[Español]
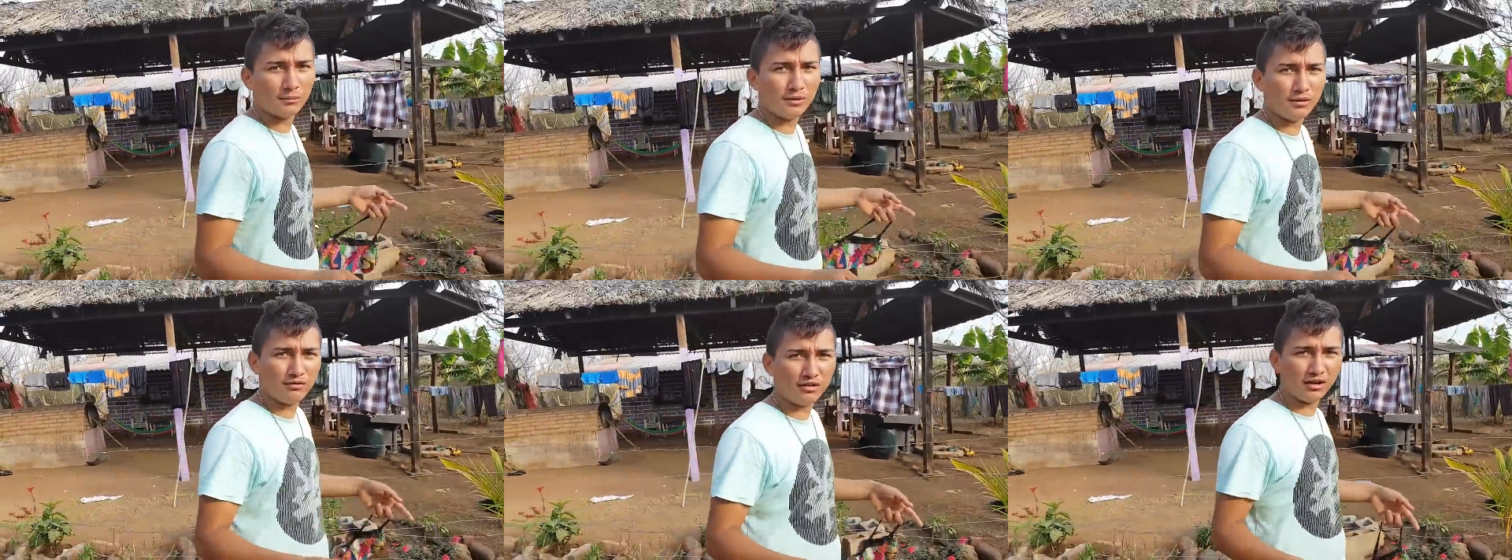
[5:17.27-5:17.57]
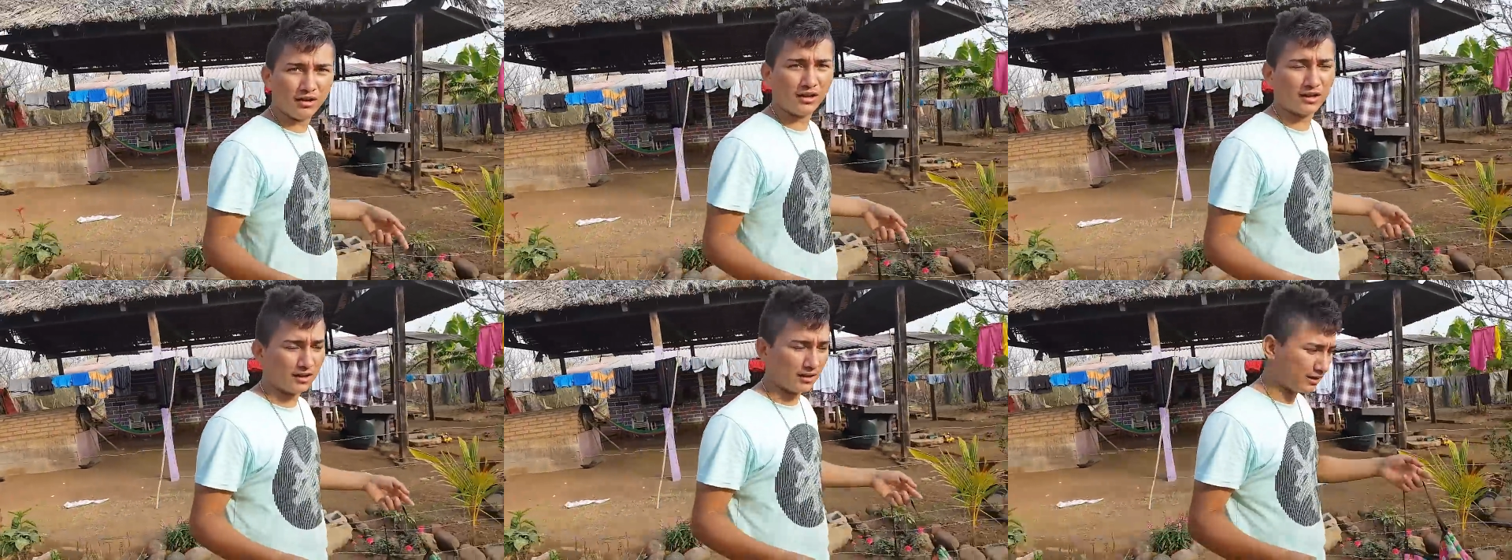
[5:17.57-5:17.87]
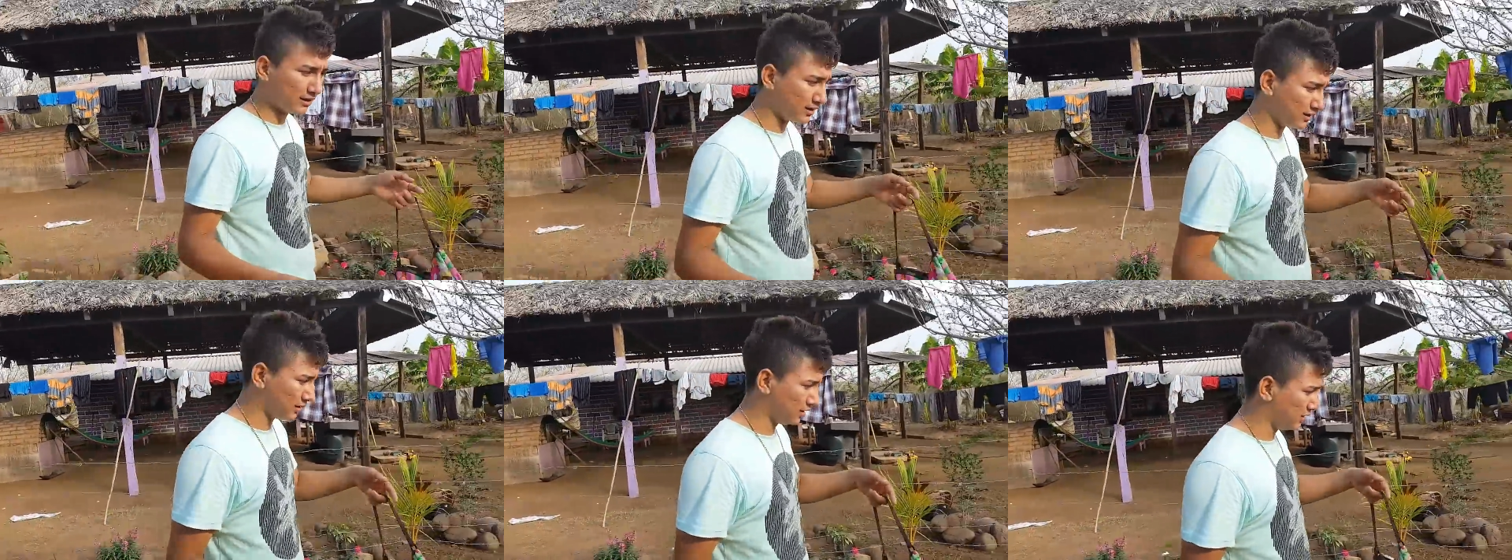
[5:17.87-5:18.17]
mi
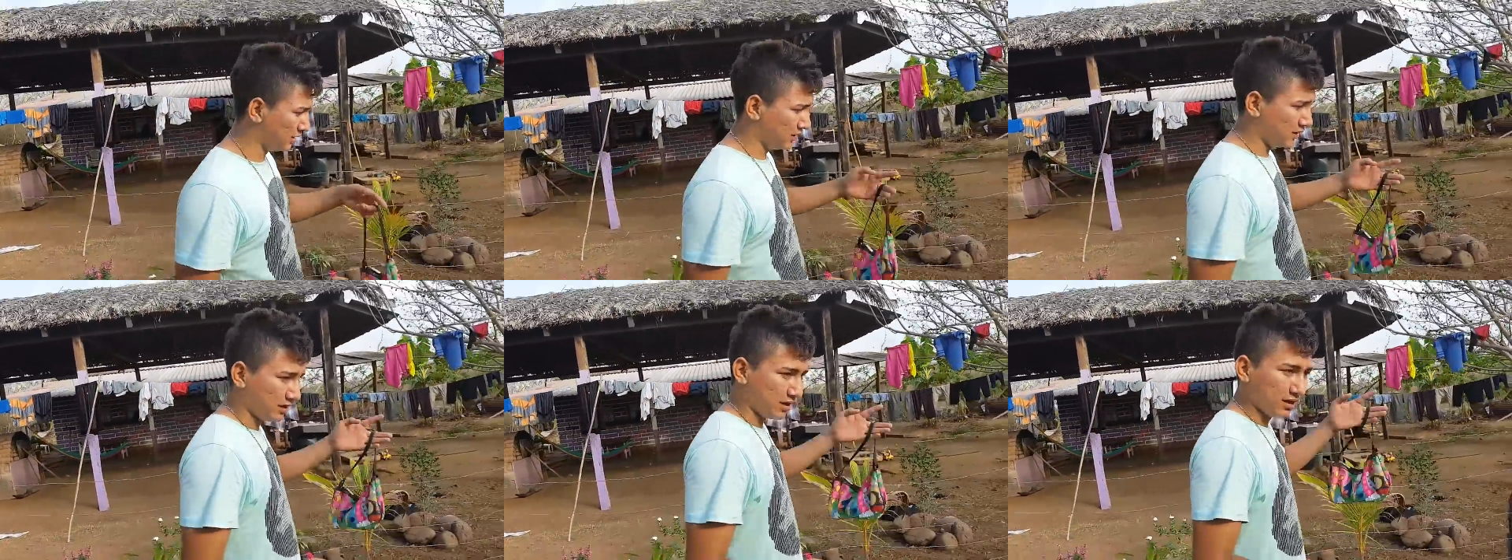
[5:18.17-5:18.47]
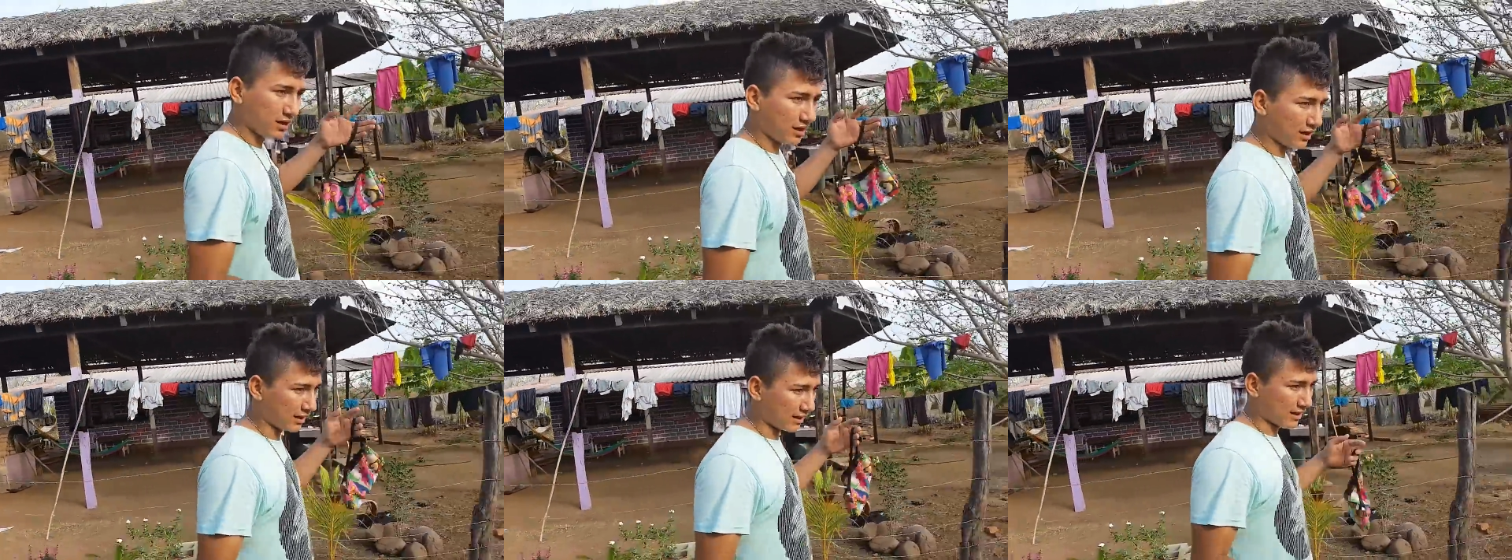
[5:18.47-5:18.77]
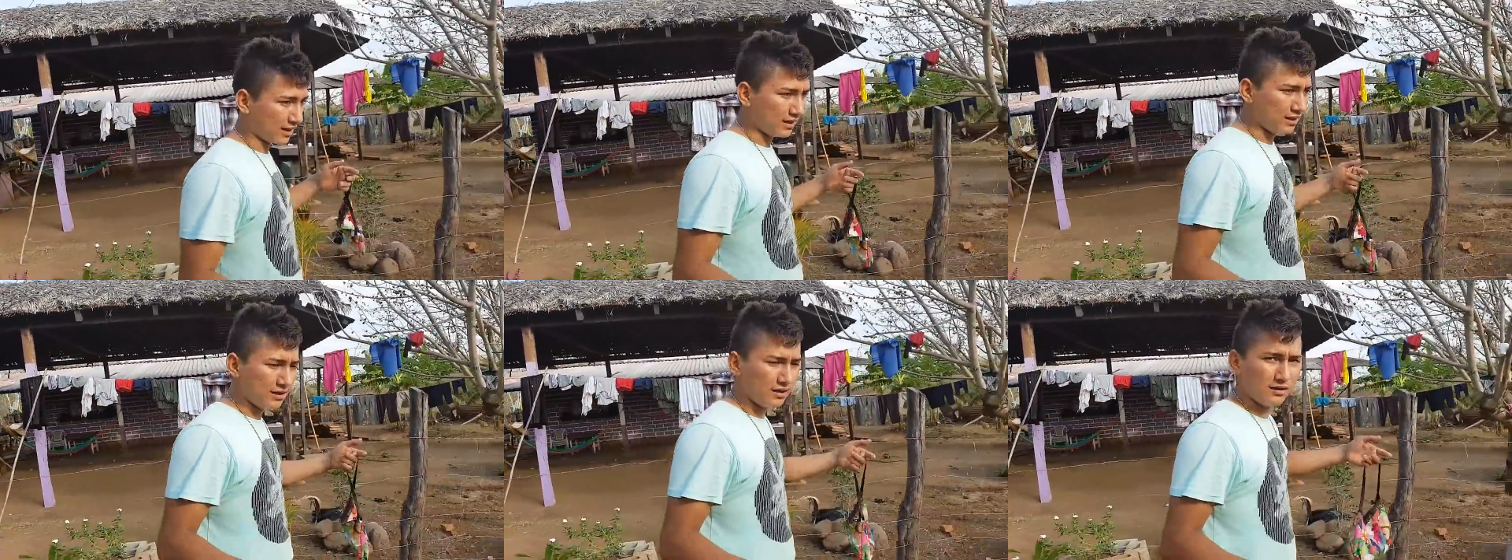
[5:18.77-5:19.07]
bicicleta
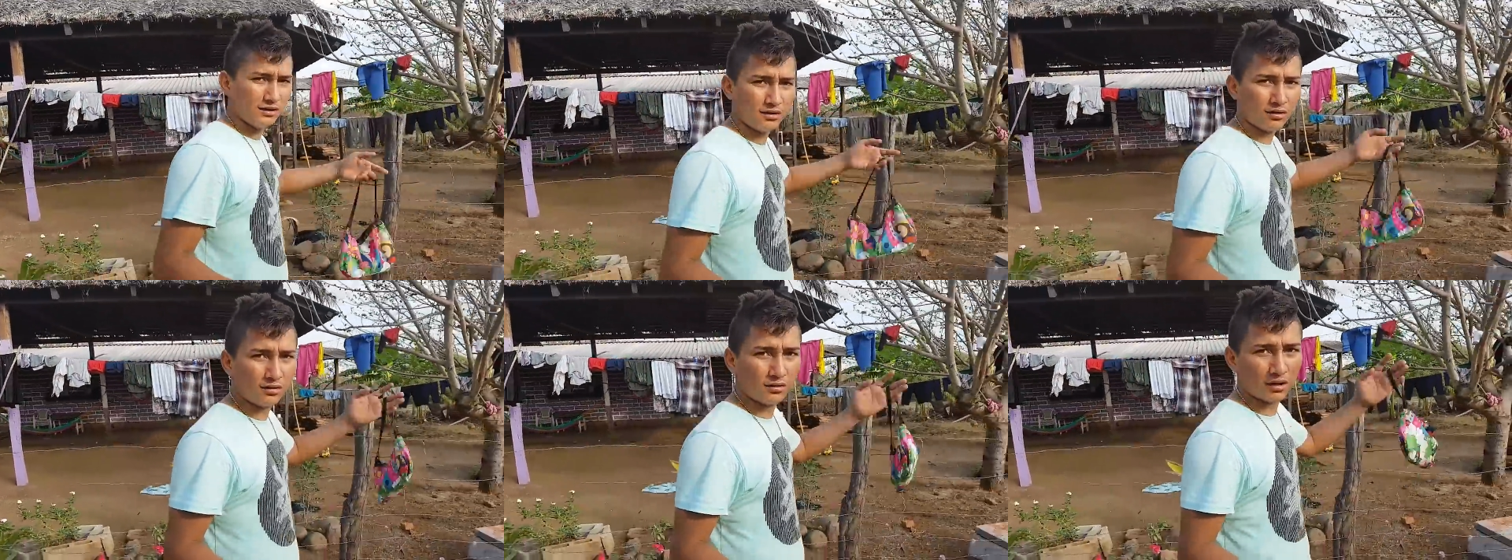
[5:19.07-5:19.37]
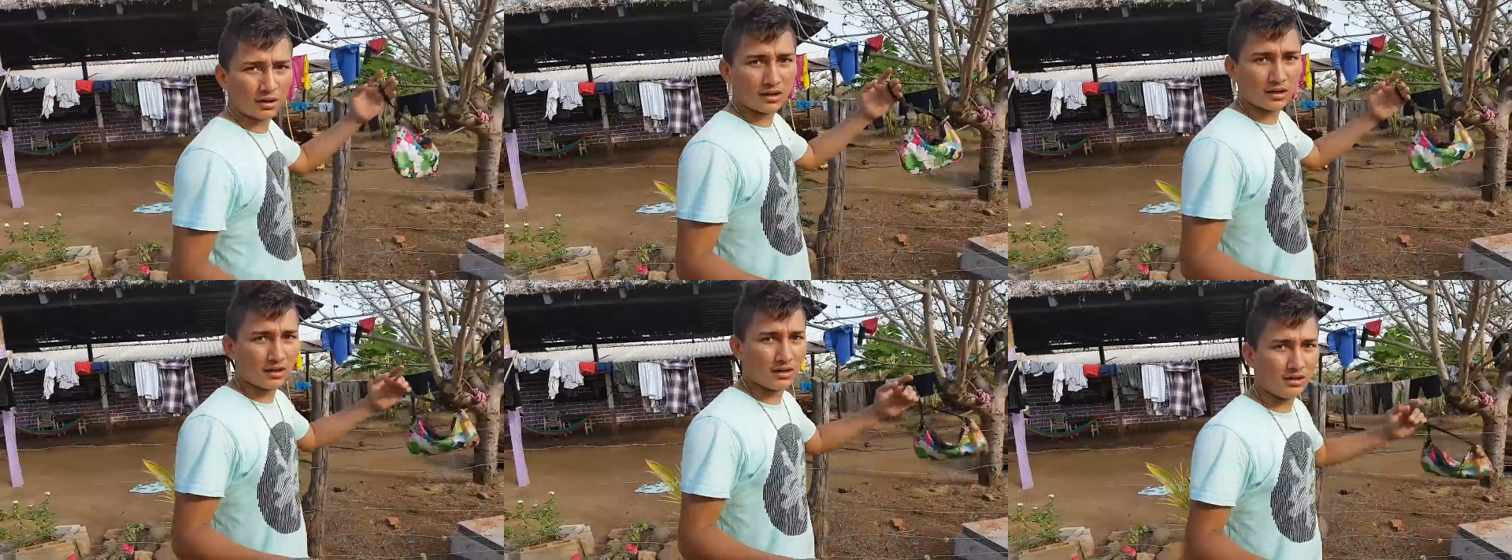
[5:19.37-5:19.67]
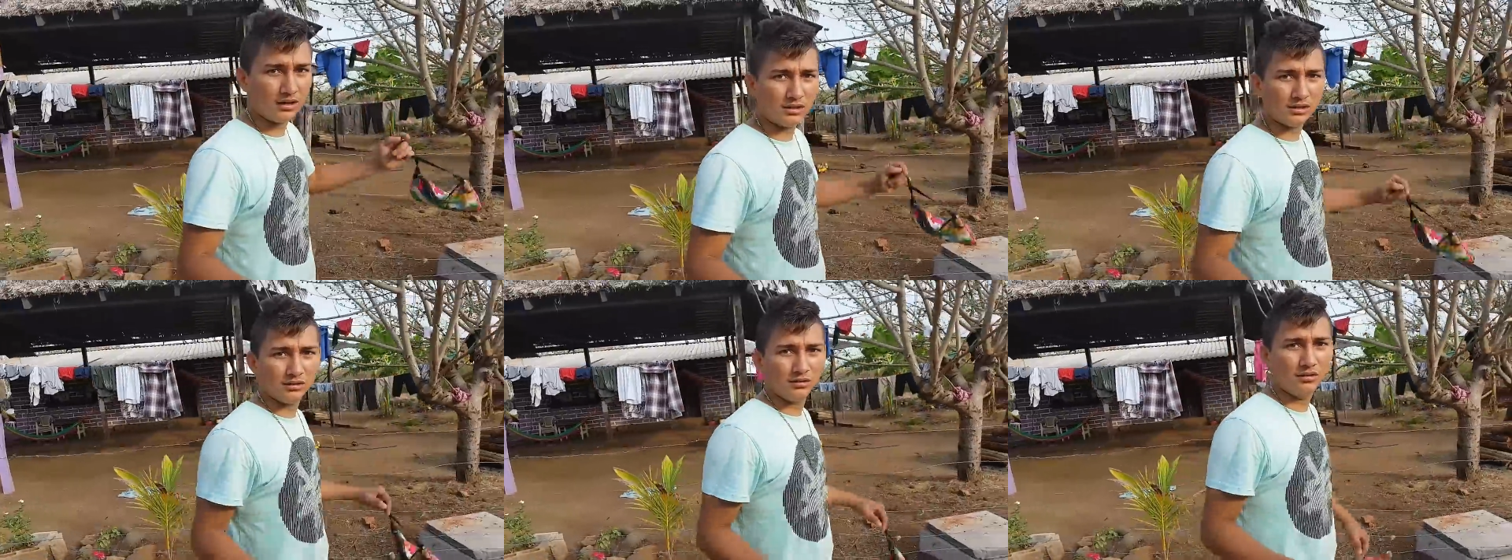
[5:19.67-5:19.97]
agarrala, le digo,
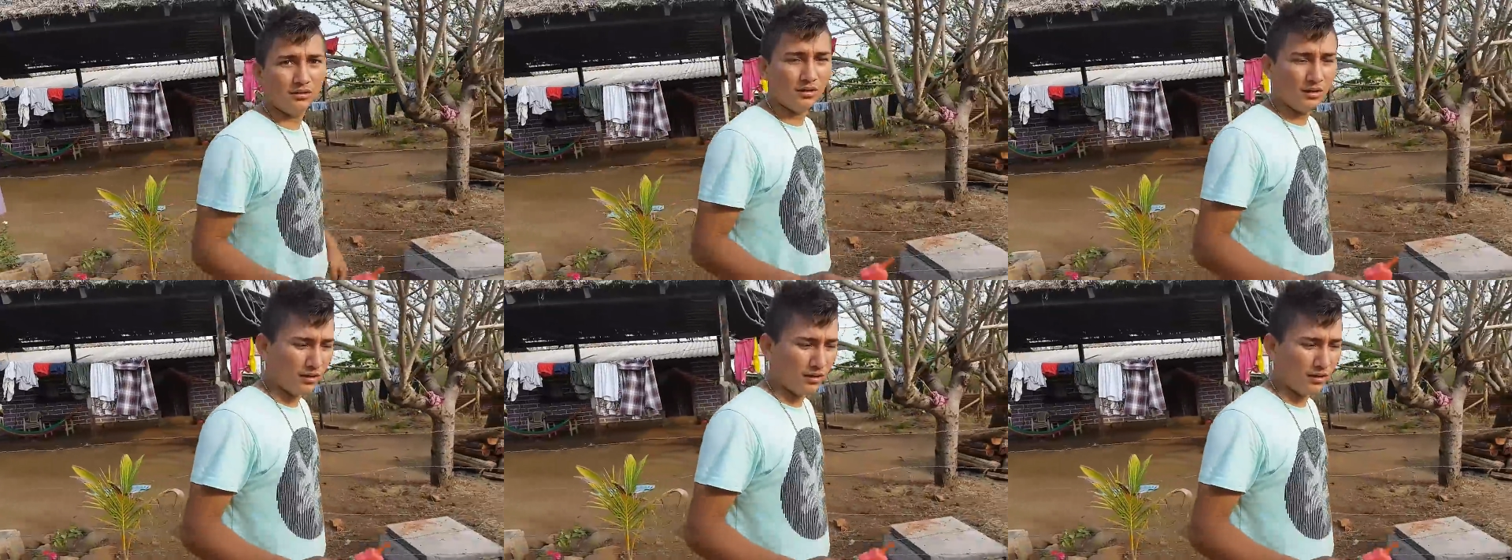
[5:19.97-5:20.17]
agarrarle